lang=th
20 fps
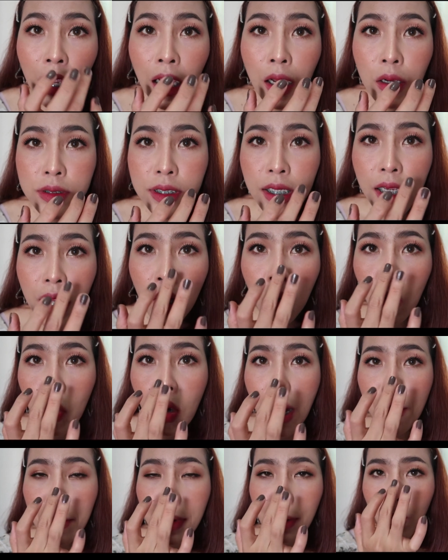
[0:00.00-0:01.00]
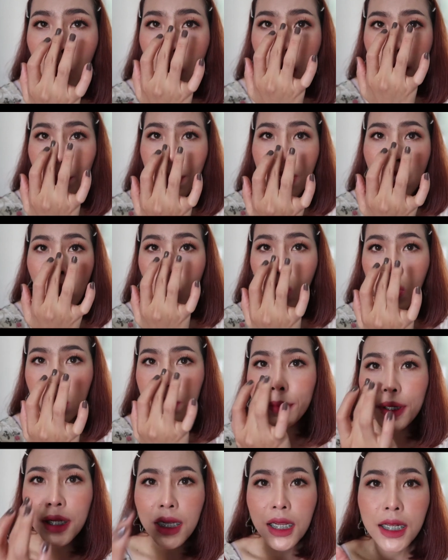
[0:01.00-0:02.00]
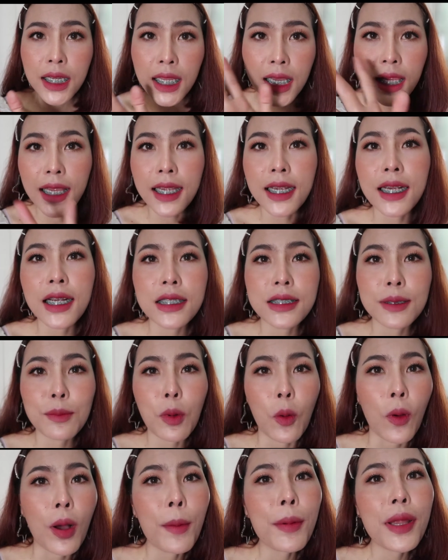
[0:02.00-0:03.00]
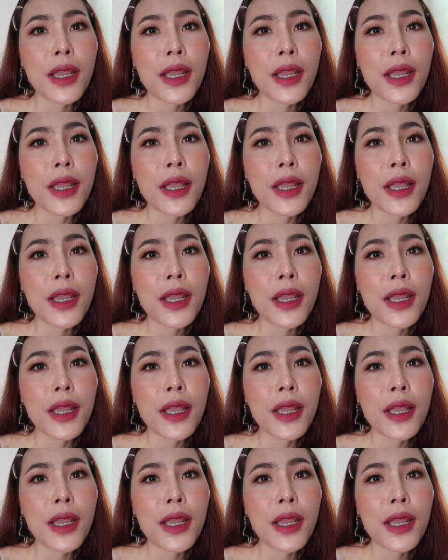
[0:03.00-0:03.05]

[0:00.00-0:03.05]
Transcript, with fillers: เขาจะให้ความแบบความเงาขึ้นมาทันทีคือจะบอกว่า